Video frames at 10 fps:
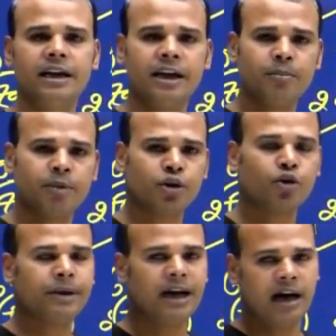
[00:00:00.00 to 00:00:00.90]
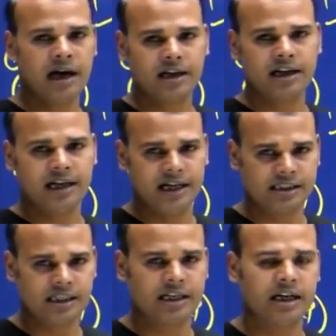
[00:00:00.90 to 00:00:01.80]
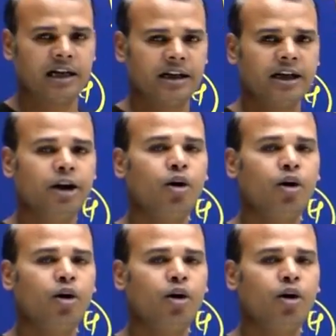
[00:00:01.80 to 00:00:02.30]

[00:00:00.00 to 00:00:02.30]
इन वनों में आग लगाया जा रहा है